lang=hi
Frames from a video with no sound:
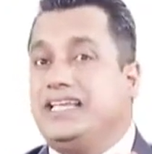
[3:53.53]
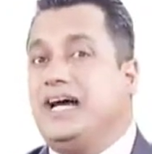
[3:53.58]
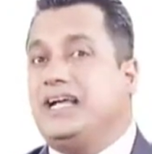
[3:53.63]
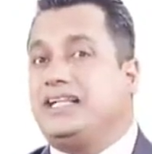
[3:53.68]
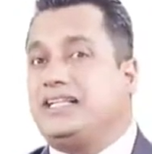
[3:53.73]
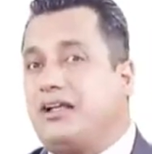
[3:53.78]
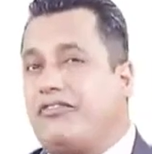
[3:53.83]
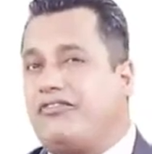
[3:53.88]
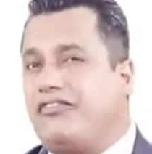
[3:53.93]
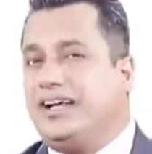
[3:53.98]
एरिया
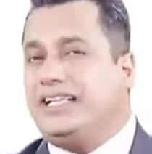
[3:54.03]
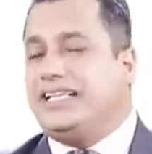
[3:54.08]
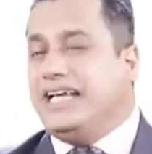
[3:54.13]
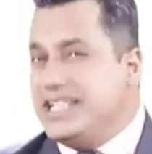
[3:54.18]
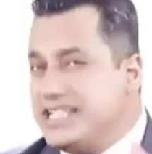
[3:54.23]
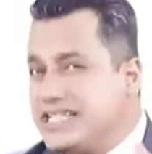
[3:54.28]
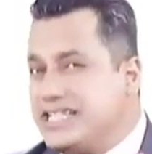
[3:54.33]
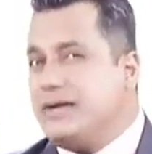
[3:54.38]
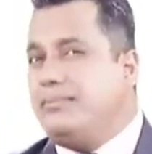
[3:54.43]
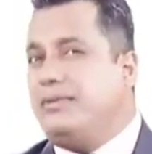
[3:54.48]
सरफेस
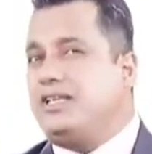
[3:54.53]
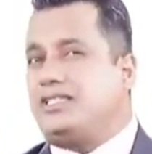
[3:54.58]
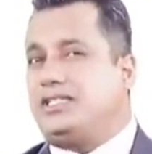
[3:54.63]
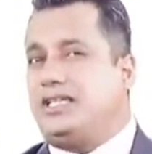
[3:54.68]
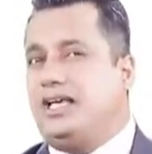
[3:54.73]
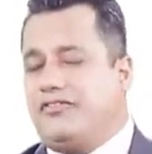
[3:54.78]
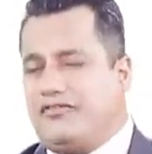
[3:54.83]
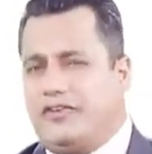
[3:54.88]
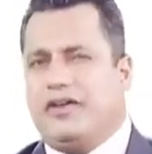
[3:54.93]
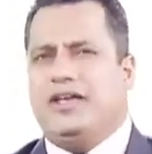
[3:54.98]
एल
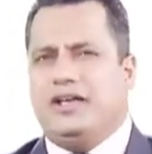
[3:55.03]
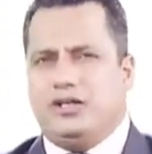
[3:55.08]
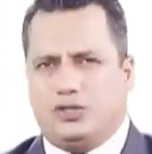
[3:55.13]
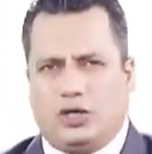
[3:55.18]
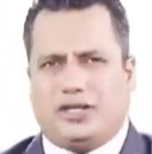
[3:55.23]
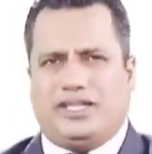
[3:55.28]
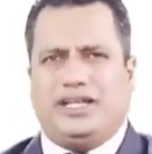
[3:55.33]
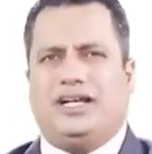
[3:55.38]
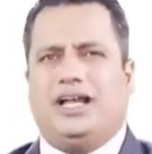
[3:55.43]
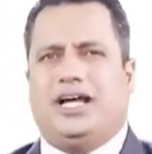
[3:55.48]
सी
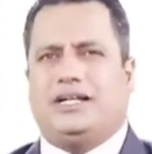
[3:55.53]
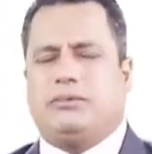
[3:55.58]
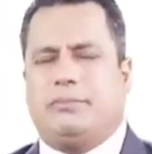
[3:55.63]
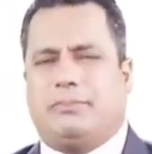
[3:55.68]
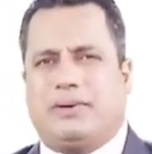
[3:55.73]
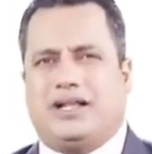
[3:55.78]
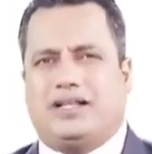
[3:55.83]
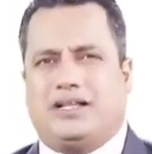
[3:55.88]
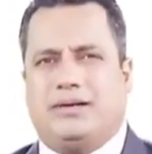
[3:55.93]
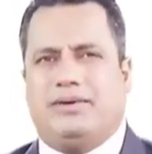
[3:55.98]
चौथी क्लास में
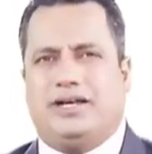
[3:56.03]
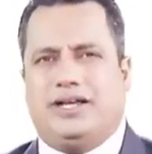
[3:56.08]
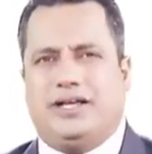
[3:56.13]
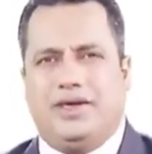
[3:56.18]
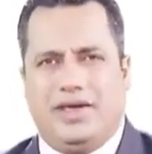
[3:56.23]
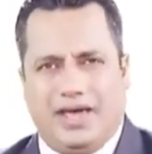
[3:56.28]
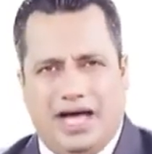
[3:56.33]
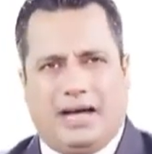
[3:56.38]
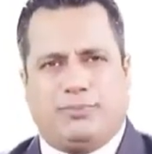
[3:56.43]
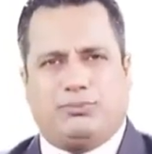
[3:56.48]
पढ़ा था मैंने
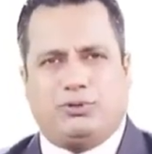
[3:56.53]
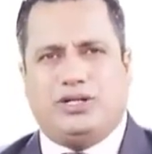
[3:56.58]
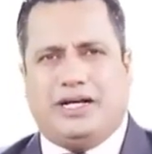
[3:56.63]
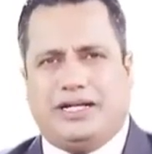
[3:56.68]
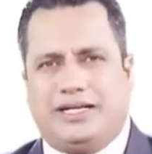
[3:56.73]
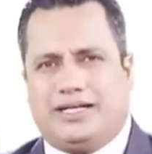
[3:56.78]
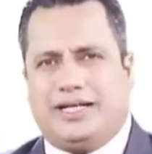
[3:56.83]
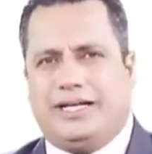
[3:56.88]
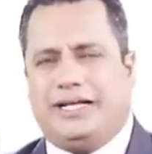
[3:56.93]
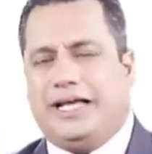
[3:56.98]
आप तो
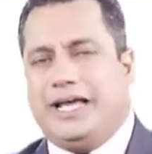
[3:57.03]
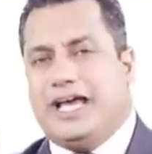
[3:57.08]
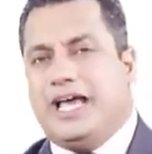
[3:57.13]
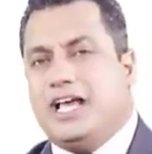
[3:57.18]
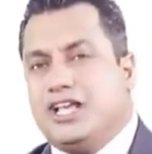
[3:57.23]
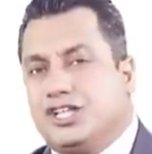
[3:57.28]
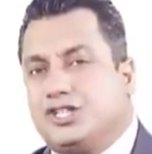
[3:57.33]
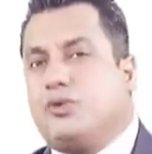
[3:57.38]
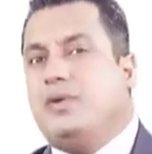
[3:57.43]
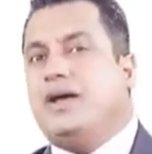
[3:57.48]
जानते ही नहीं
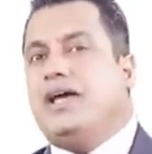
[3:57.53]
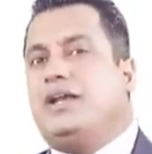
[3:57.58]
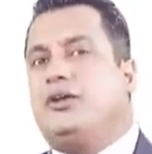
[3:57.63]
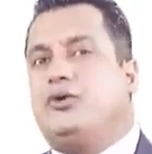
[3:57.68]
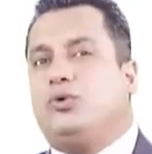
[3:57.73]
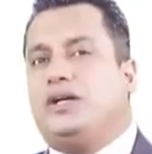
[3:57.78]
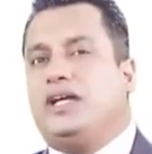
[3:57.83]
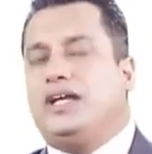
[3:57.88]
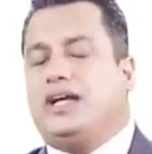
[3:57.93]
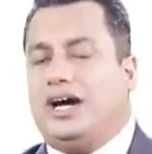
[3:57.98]
है स्क्वायर
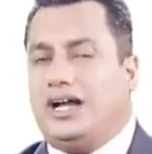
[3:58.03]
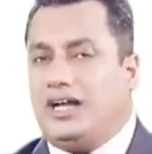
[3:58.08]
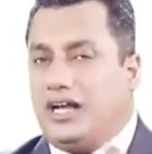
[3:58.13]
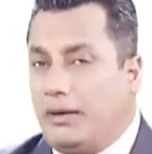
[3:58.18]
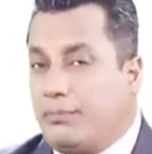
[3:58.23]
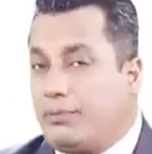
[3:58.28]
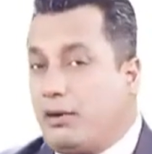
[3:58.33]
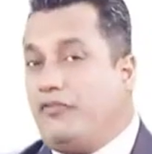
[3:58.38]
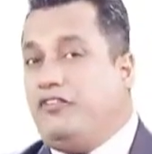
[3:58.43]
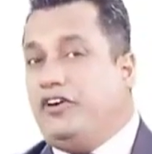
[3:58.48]
रूट
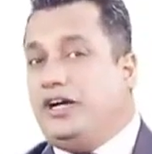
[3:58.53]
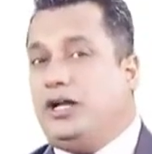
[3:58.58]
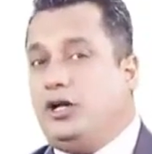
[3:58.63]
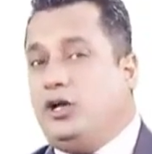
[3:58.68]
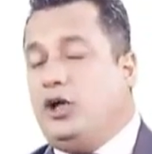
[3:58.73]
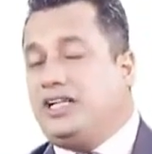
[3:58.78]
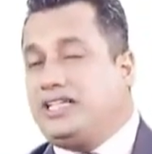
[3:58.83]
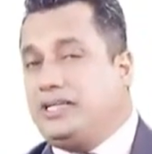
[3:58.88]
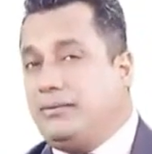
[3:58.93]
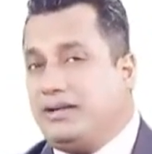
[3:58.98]
निकालना प्रॉफिट एंड
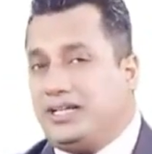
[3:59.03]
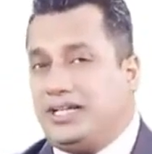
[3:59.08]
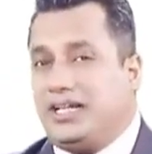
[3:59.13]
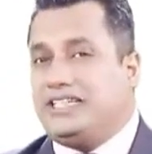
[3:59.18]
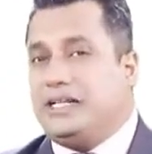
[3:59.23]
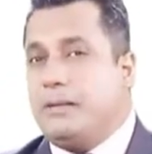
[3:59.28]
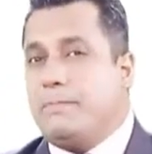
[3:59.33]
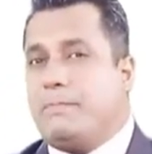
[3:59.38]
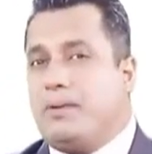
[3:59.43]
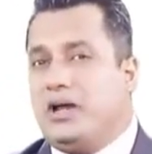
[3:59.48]
लॉस समझना
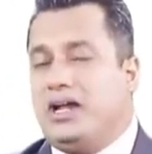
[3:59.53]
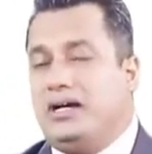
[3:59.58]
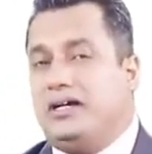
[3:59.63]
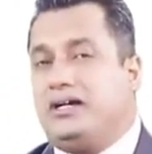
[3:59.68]
सिंपल